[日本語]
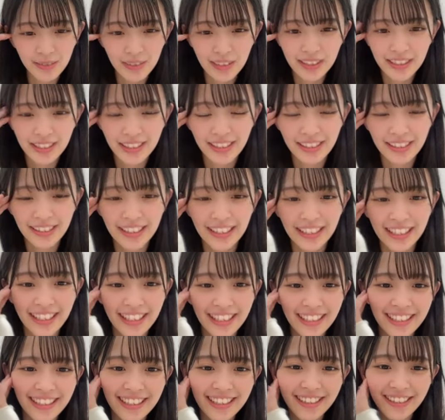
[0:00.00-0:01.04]
約しました
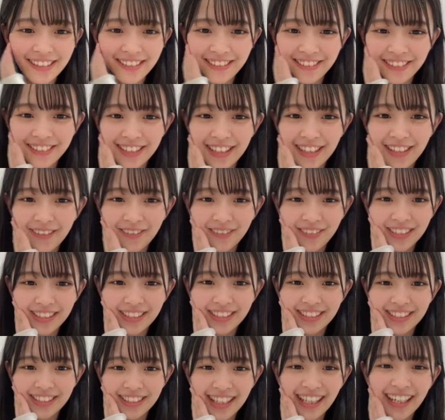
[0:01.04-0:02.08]
ありがとうござい
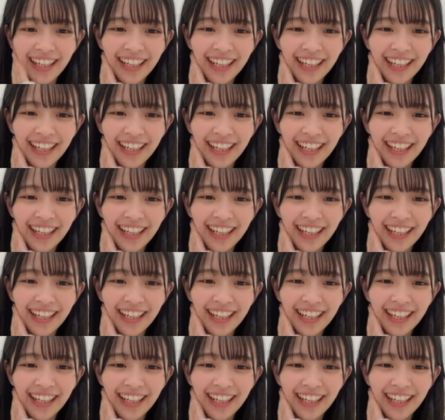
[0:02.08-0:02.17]
ます